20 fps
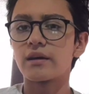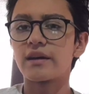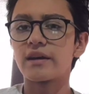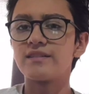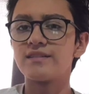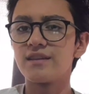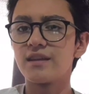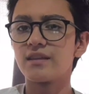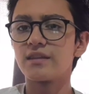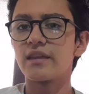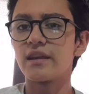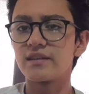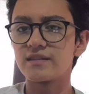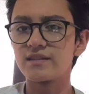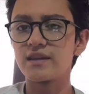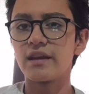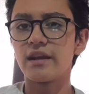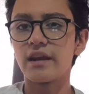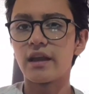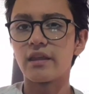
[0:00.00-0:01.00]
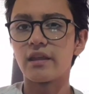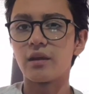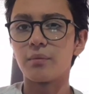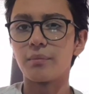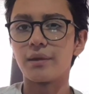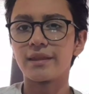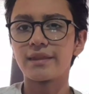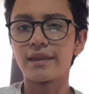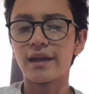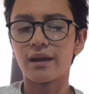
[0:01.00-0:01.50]
creciente escena del
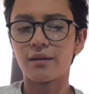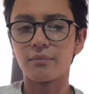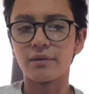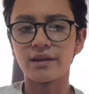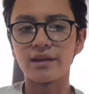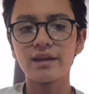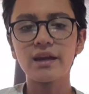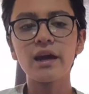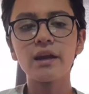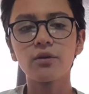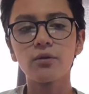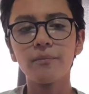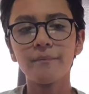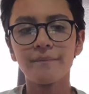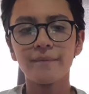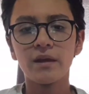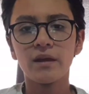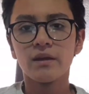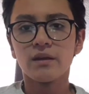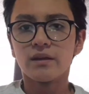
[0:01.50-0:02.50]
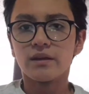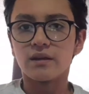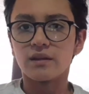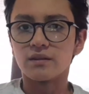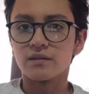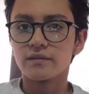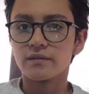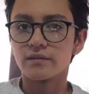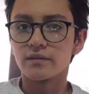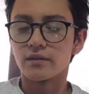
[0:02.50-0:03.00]
metal mexicano.
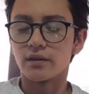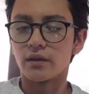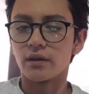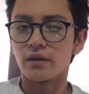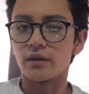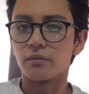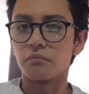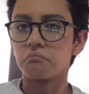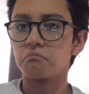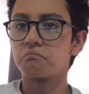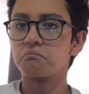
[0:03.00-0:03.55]
Este,